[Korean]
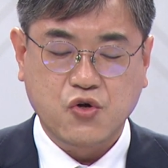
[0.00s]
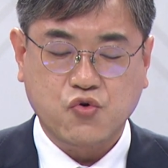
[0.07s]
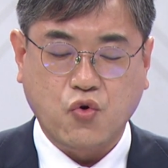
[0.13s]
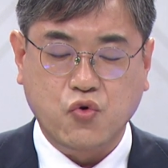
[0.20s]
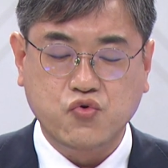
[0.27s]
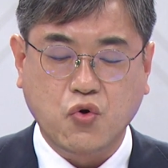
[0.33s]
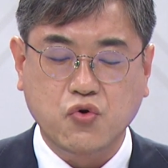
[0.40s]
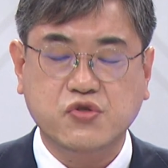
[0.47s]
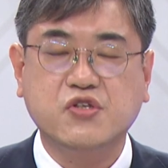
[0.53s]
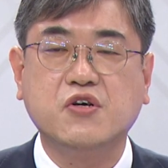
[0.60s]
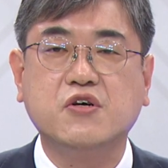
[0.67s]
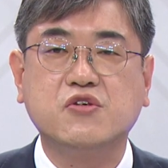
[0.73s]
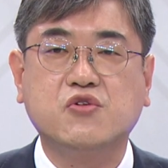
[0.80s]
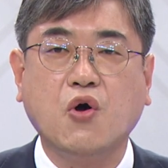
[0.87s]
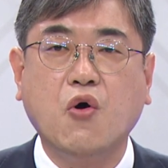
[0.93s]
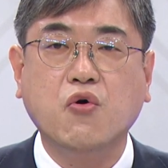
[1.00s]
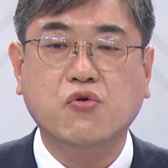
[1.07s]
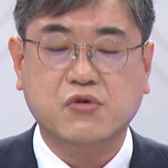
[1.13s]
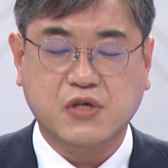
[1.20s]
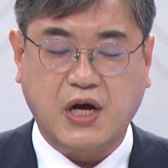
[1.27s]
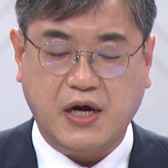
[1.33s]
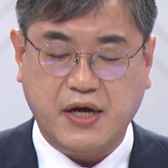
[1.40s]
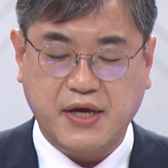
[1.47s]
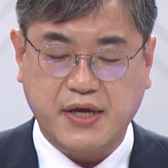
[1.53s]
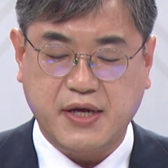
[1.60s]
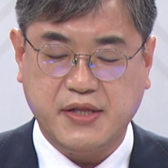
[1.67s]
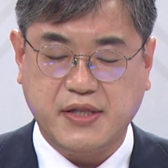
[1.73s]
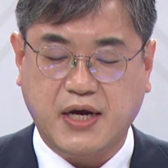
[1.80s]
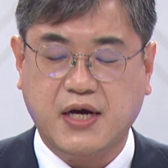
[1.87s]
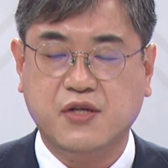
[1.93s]
공공성을 더욱
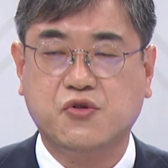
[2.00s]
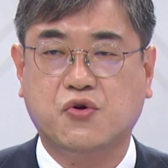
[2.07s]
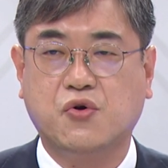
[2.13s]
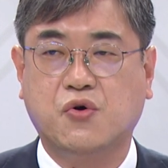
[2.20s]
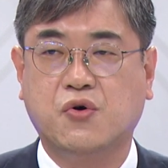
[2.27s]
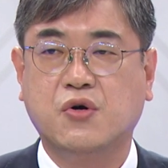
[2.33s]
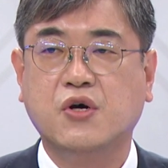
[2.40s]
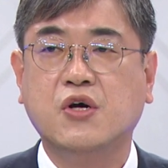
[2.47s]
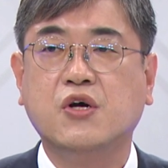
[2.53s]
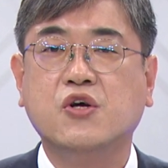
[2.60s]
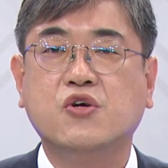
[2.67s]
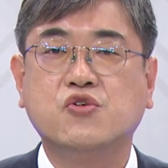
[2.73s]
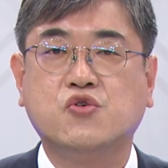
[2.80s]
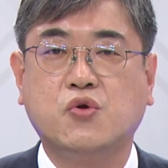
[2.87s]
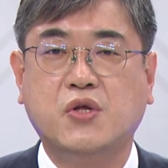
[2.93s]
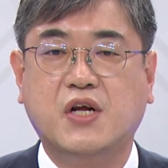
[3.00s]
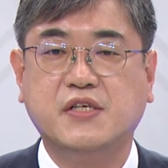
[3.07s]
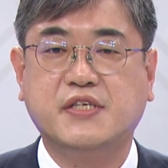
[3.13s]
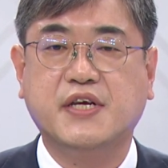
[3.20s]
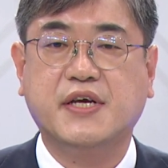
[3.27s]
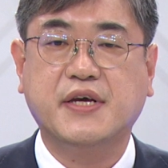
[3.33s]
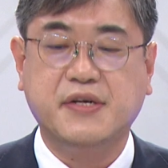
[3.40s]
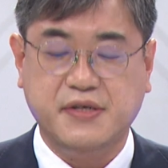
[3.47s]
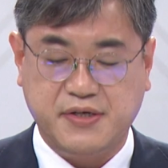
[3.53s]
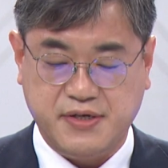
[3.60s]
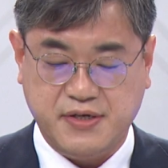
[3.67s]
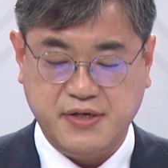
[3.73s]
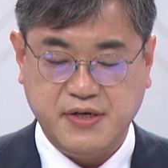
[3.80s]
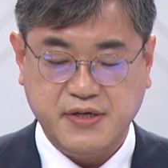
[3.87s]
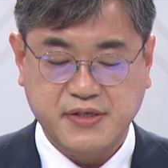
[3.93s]
강화해 나가도록 조달
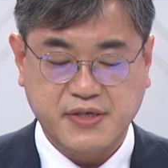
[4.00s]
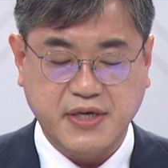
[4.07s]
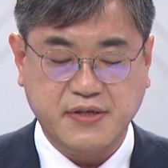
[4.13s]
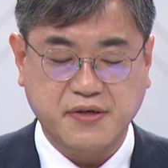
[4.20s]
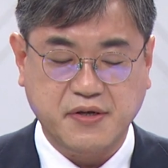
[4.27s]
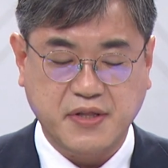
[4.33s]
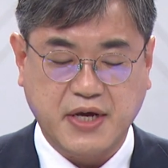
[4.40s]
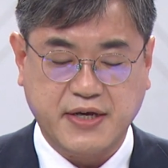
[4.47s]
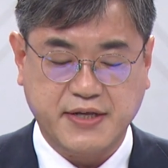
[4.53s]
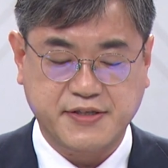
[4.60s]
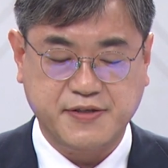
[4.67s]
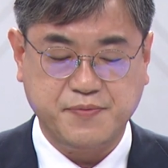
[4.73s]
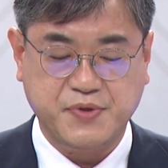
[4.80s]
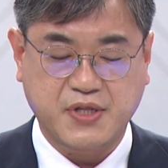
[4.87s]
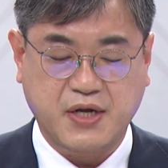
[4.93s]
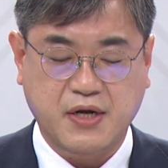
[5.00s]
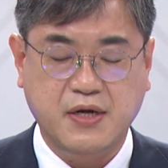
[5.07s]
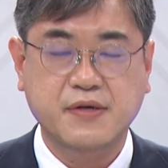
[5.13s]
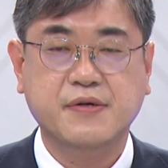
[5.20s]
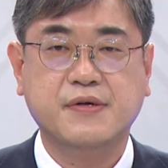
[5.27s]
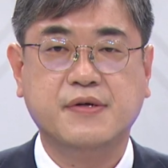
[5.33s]
체계를 개선하겠습니다.